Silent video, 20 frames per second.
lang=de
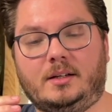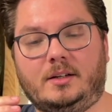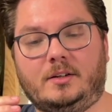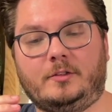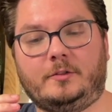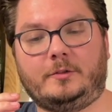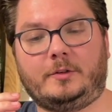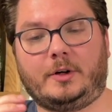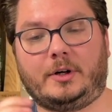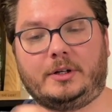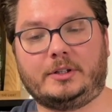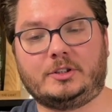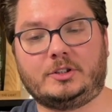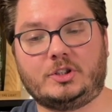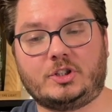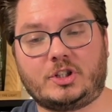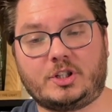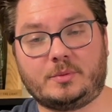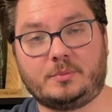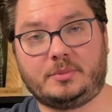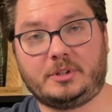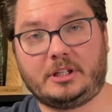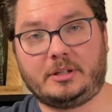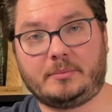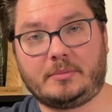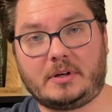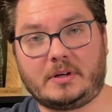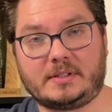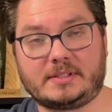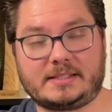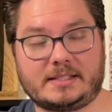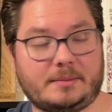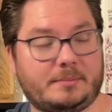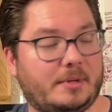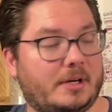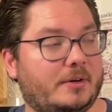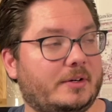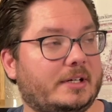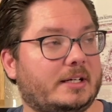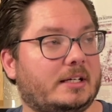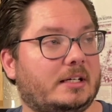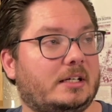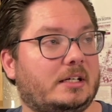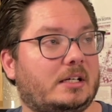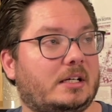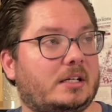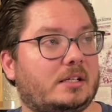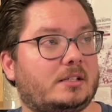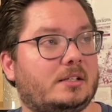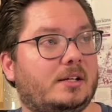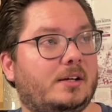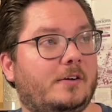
von Jim Beam aus Amerika,